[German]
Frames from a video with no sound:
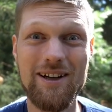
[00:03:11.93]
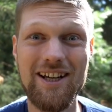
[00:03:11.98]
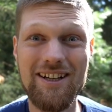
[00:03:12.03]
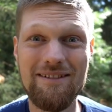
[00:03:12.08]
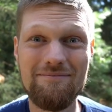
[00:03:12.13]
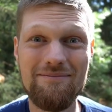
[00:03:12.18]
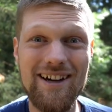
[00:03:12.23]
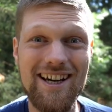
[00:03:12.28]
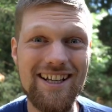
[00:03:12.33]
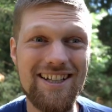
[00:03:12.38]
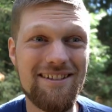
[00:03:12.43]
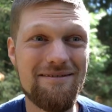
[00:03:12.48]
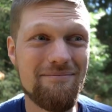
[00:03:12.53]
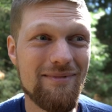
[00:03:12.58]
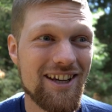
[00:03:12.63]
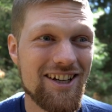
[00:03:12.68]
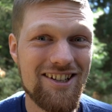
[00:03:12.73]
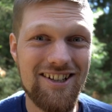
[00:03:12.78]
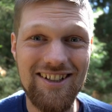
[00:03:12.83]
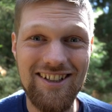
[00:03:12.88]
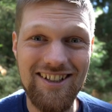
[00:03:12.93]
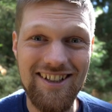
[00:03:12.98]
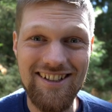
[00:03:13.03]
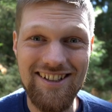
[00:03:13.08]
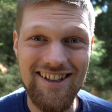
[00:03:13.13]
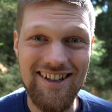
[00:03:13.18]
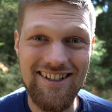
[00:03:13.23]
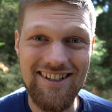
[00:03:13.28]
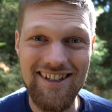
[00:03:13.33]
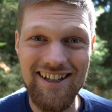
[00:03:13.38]
bei den meisten Menschen in
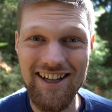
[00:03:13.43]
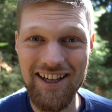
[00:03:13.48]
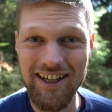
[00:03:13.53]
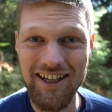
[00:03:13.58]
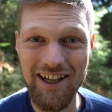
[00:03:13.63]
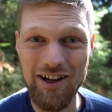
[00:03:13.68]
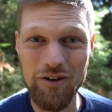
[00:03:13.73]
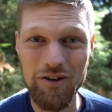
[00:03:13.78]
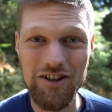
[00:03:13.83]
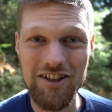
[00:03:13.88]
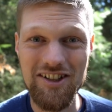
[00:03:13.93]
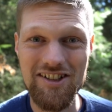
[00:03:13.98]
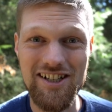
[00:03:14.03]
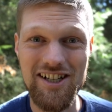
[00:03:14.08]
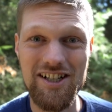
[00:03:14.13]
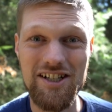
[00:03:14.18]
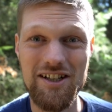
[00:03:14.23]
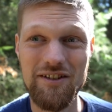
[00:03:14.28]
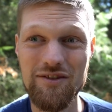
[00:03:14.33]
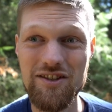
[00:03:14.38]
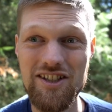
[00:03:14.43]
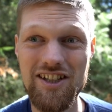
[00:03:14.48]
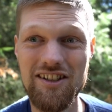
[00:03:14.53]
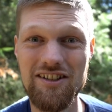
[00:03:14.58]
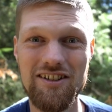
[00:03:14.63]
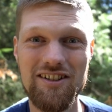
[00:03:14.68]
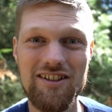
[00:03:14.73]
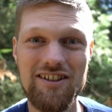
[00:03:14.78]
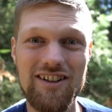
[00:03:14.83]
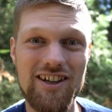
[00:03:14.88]
dieser sehr grauen Gesellschaft
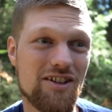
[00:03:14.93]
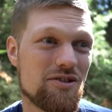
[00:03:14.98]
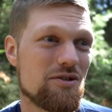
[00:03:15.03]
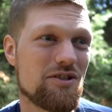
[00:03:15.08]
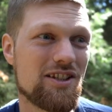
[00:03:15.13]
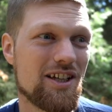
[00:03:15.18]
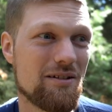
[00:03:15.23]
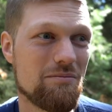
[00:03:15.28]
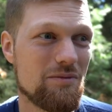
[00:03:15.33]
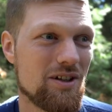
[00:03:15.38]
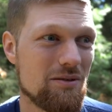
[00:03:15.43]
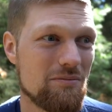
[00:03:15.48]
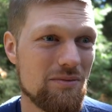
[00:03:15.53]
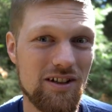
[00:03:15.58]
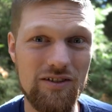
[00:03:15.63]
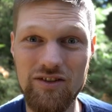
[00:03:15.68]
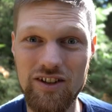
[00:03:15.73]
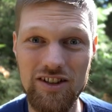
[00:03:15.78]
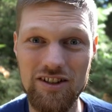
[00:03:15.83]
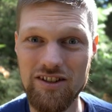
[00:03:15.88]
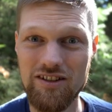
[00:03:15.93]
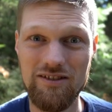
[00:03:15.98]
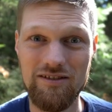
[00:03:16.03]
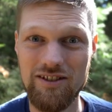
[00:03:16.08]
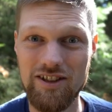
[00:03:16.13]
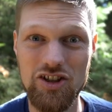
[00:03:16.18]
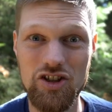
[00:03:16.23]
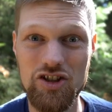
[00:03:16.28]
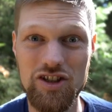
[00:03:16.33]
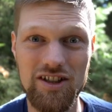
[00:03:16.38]
sieht. Also ich denke mir immer, wenn ich
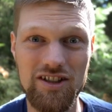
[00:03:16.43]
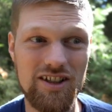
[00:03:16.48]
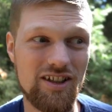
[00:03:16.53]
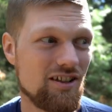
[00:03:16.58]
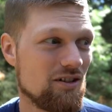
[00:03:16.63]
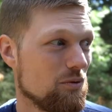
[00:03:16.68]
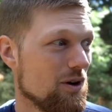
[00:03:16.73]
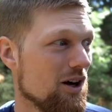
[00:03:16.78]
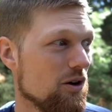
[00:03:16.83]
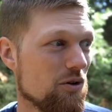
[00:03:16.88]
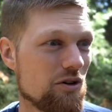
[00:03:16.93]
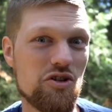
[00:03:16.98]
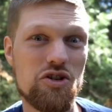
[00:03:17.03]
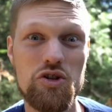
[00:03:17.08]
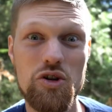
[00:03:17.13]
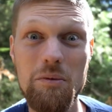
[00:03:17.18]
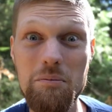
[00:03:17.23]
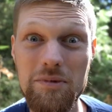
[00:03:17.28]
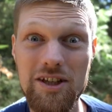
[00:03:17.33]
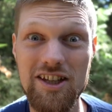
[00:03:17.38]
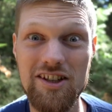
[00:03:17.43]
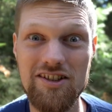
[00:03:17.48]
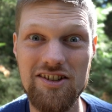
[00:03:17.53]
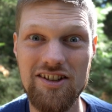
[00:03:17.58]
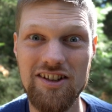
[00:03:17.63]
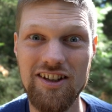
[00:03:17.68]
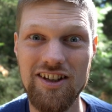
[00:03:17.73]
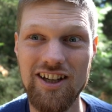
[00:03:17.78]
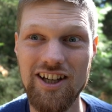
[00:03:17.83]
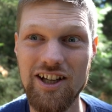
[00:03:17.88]
in die Stadt gehe, wow, Zombies,
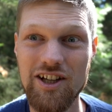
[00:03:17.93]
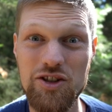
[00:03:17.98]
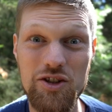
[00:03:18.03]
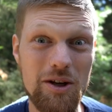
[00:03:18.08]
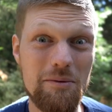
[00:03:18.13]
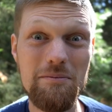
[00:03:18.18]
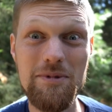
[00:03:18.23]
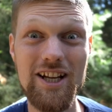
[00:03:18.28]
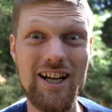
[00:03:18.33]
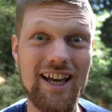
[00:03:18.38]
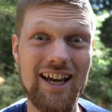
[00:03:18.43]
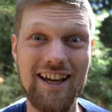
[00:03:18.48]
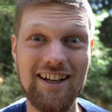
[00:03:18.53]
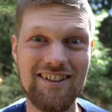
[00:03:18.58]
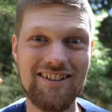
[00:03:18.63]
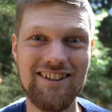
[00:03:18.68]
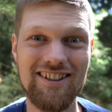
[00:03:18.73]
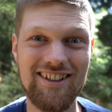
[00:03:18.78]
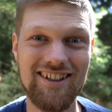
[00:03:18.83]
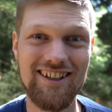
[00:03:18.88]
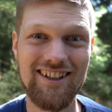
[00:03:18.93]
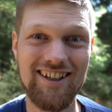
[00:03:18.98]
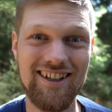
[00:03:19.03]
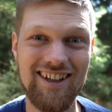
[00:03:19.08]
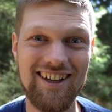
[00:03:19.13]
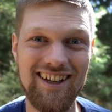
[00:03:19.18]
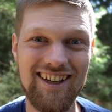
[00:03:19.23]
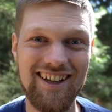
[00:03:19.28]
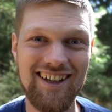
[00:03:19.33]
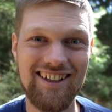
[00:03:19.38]
Zombieland.
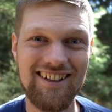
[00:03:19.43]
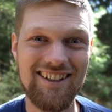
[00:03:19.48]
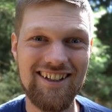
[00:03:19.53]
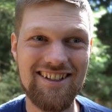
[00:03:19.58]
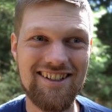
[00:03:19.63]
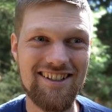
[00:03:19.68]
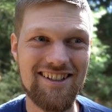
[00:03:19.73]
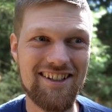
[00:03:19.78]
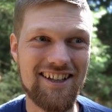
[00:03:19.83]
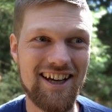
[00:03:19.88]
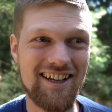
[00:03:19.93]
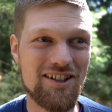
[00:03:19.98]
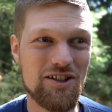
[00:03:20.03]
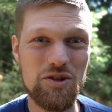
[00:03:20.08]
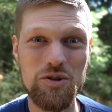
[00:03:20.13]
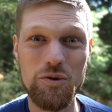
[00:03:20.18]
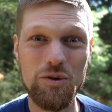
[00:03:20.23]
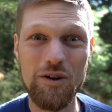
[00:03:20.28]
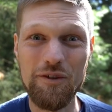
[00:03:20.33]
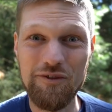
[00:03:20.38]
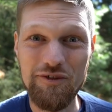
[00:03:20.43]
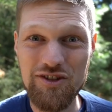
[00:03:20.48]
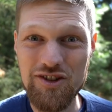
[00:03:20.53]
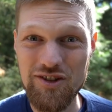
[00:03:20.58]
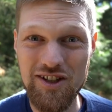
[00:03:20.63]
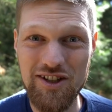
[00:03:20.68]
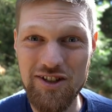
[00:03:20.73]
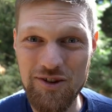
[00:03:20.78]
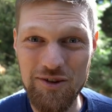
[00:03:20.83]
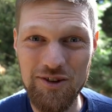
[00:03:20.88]
Das ist keine
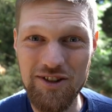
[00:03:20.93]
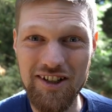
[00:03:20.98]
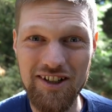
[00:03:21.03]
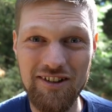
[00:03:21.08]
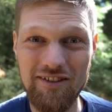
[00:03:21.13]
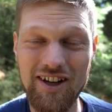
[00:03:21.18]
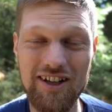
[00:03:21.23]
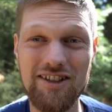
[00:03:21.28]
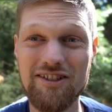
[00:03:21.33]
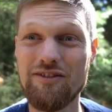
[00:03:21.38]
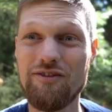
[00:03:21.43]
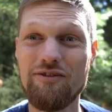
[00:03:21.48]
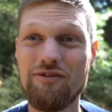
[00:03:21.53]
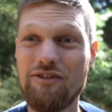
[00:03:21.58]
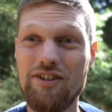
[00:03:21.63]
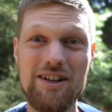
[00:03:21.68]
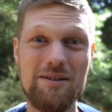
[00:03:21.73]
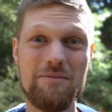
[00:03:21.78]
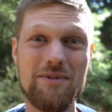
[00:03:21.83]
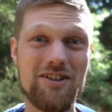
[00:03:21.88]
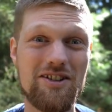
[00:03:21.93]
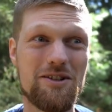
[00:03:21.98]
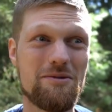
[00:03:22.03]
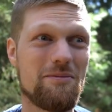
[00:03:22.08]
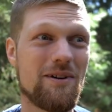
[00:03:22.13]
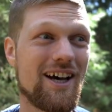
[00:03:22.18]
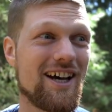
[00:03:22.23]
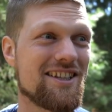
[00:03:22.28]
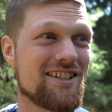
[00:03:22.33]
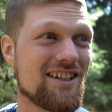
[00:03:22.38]
Zukunftsvision in irgendwelchen Filmen, das ist
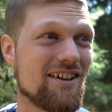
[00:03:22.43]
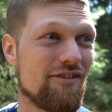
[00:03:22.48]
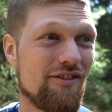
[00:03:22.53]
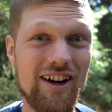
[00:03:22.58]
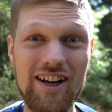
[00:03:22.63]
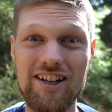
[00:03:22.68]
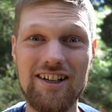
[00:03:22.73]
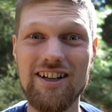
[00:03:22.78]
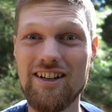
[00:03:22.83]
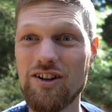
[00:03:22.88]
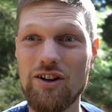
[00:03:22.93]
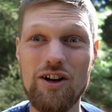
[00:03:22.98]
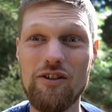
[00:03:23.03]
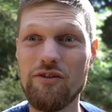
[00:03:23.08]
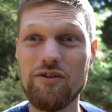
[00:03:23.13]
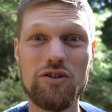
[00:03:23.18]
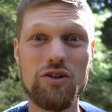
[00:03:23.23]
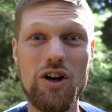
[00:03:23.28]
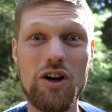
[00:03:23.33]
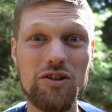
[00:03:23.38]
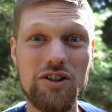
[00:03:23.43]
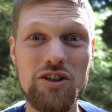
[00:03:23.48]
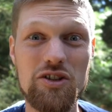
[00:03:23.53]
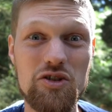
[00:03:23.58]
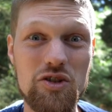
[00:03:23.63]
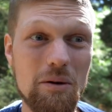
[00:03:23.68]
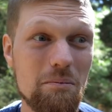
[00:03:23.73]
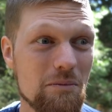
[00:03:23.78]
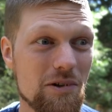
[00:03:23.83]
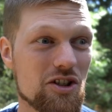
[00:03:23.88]
bereits der Fall. Da laufen lauter
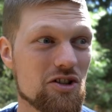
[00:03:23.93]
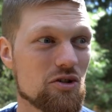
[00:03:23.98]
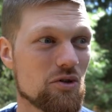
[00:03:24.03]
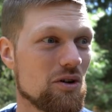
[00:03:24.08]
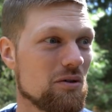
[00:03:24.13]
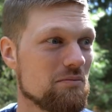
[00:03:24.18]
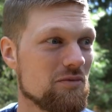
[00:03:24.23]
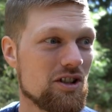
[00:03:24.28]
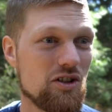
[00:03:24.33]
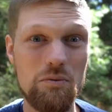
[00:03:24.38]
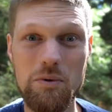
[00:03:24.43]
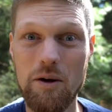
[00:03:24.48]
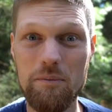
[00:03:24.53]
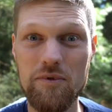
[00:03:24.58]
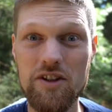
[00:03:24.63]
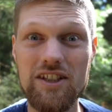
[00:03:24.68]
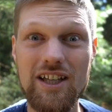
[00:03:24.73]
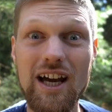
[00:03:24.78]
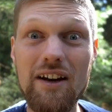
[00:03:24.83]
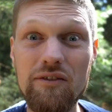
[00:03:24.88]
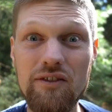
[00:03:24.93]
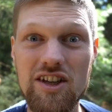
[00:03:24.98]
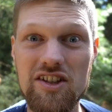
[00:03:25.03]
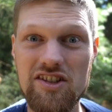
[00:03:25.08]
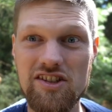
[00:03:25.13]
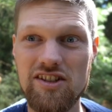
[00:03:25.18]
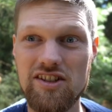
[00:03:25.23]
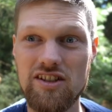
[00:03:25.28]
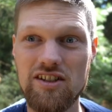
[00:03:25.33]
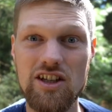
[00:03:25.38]
Zombies rum, die überhaupt nicht
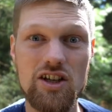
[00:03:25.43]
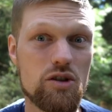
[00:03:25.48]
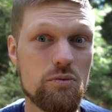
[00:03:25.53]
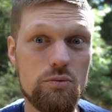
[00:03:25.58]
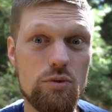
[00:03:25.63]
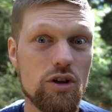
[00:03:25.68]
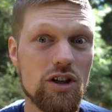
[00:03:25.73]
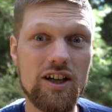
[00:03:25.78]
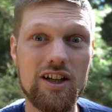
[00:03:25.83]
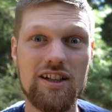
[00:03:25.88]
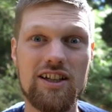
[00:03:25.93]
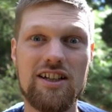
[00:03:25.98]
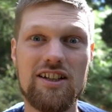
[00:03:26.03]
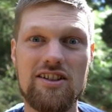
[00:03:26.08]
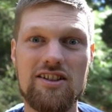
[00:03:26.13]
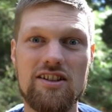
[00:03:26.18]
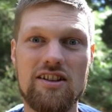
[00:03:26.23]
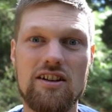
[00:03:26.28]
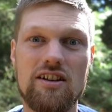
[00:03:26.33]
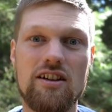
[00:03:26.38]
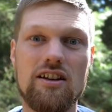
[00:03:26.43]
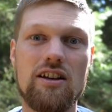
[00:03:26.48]
anwesend sind. Ich spüre da nichts.